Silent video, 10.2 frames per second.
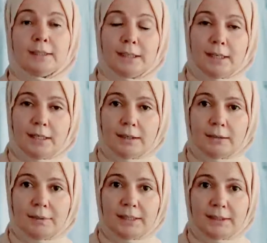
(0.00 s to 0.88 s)
daha
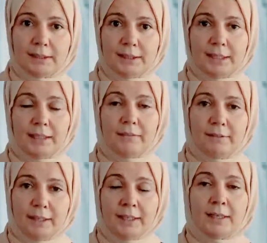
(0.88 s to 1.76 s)
antibakteriyel
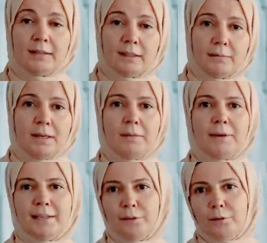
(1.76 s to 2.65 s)
ve
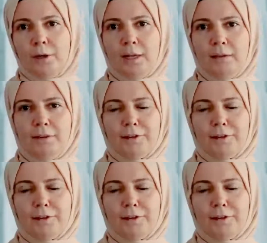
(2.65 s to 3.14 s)
tamamen doğal ve